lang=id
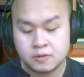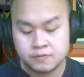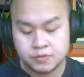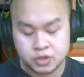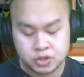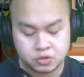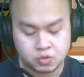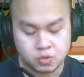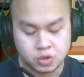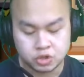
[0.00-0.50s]

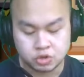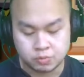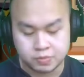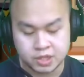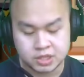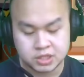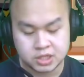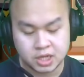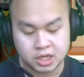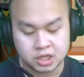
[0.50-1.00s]
Ini gua
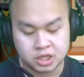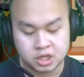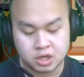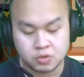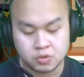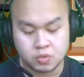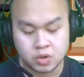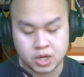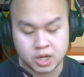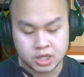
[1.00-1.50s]
coba Sky king
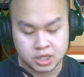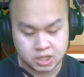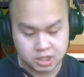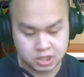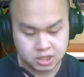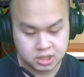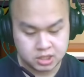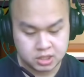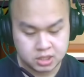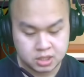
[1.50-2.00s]
gua
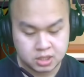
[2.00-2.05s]
naikin.